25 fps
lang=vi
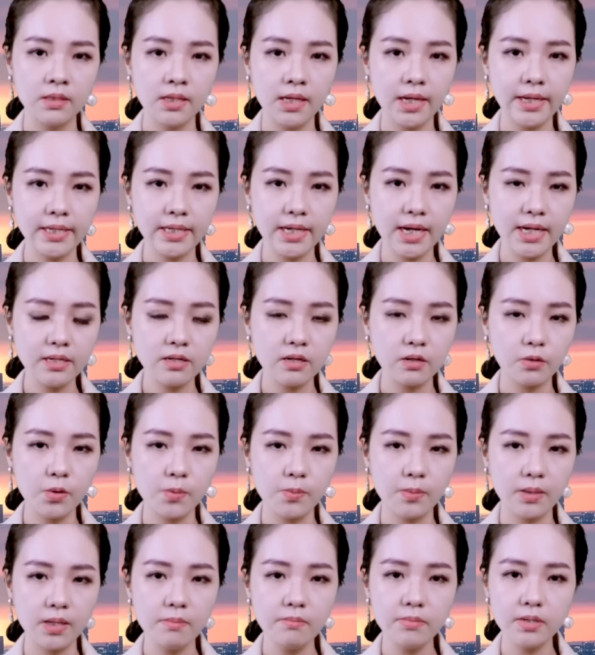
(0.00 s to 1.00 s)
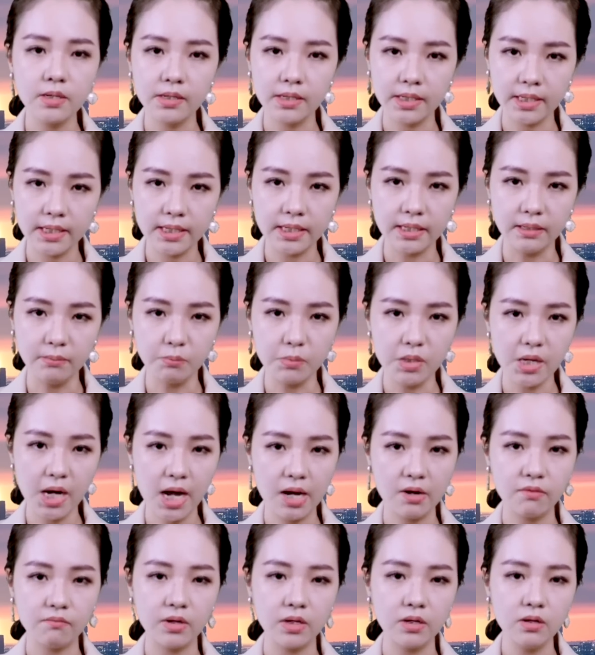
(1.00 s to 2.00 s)
Hành khách được cung cấp nơi nghỉ, bữa
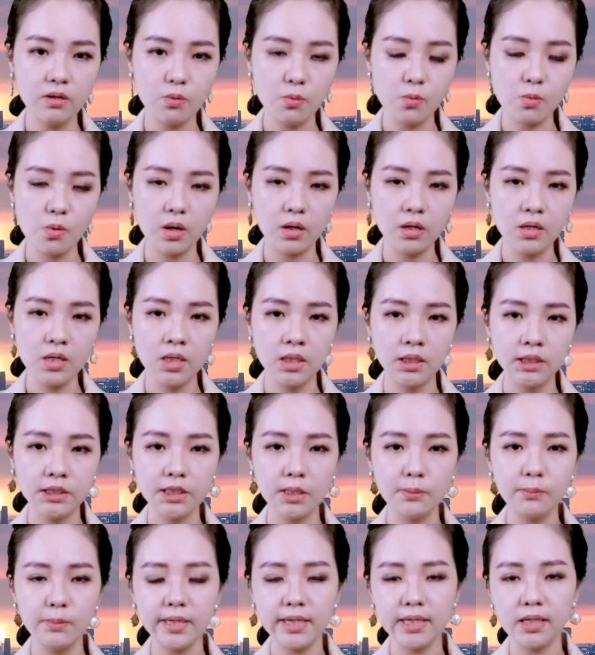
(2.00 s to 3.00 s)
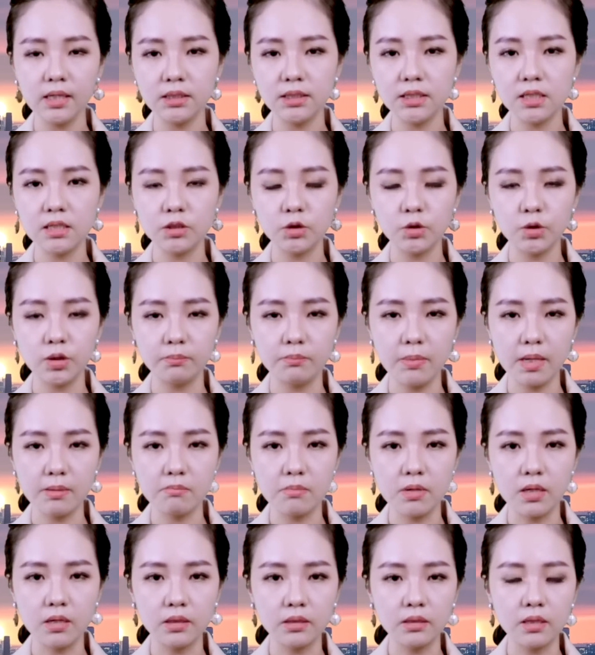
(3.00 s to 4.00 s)
ăn và nước uống trong khi chờ chuyến bay
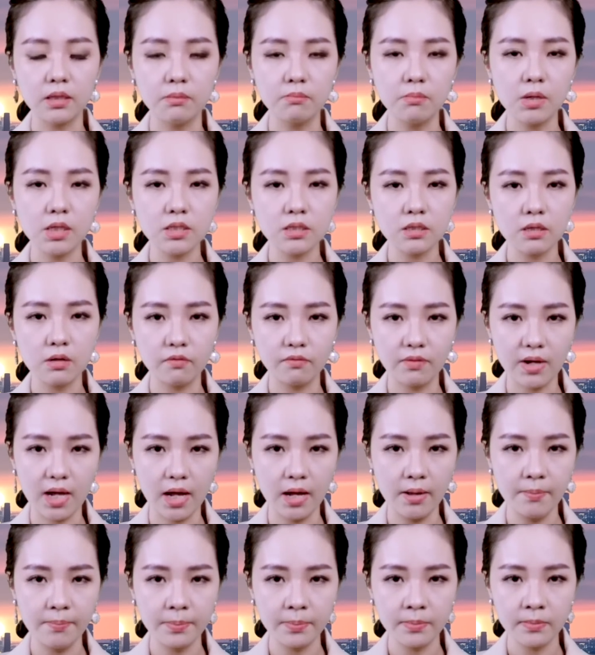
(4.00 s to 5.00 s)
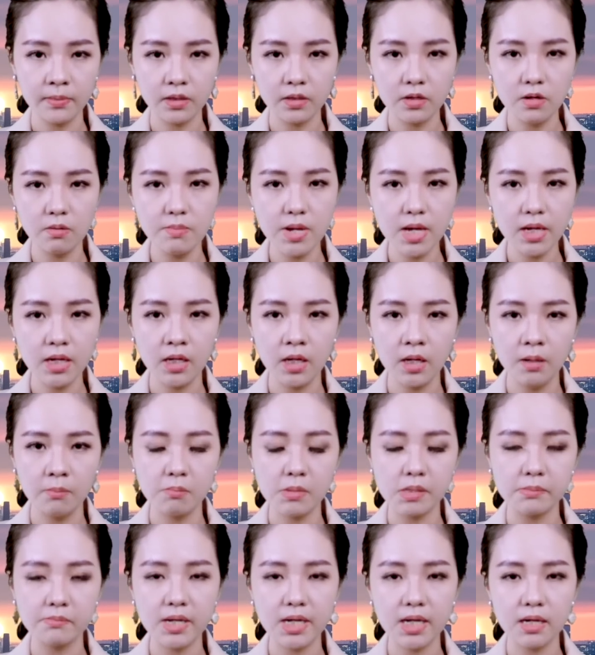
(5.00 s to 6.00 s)
mới tới Moscow. Được biết,
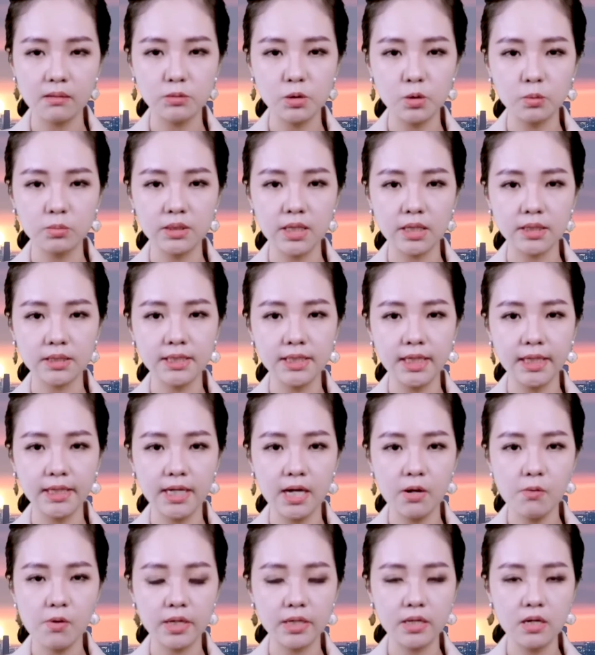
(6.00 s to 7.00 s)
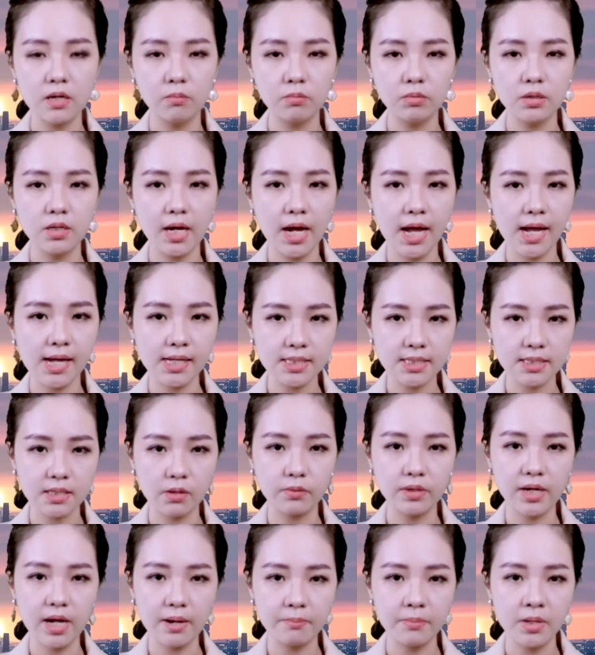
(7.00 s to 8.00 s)
máy bay gặp trục trặc trên đã hoạt động được hai mươi sáu
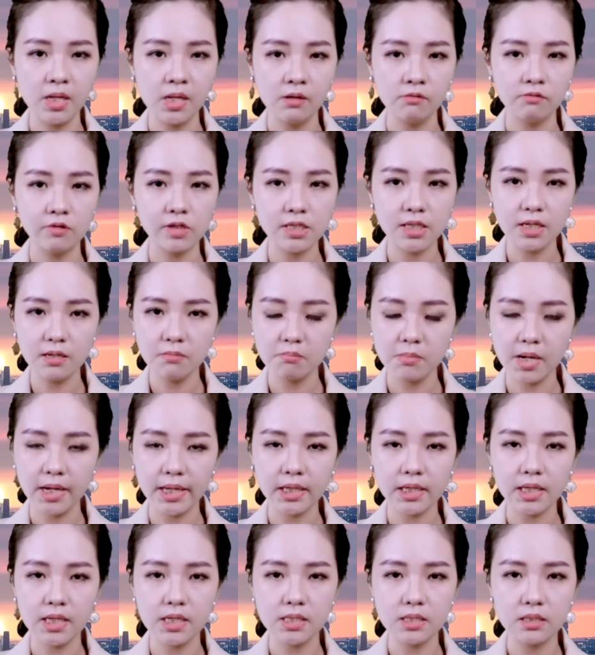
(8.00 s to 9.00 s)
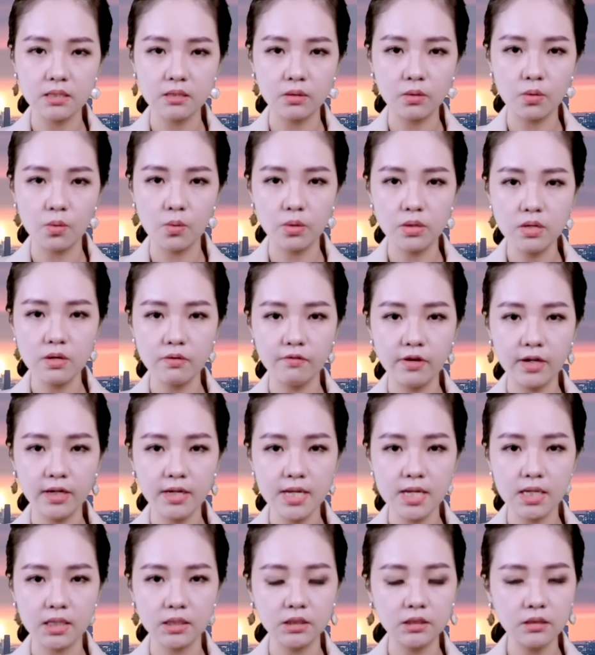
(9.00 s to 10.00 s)
năm và rất may khi sự cố được phát
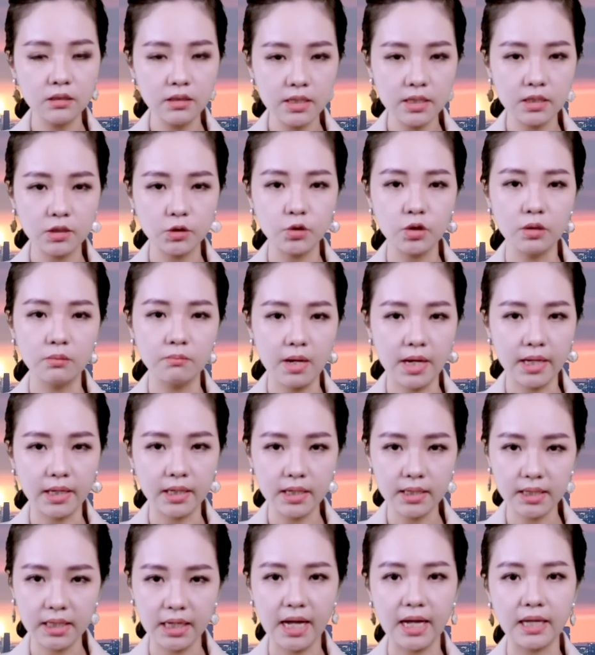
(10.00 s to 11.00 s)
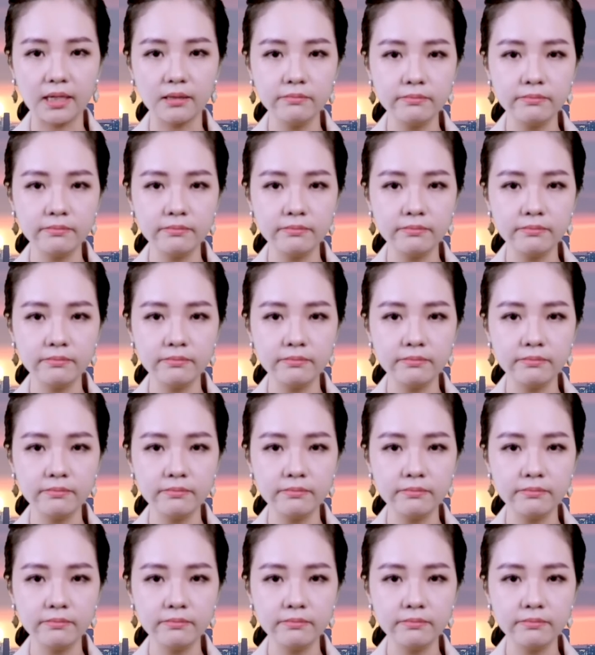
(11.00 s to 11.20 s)
hiện trước khi chuyến bay cất cánh.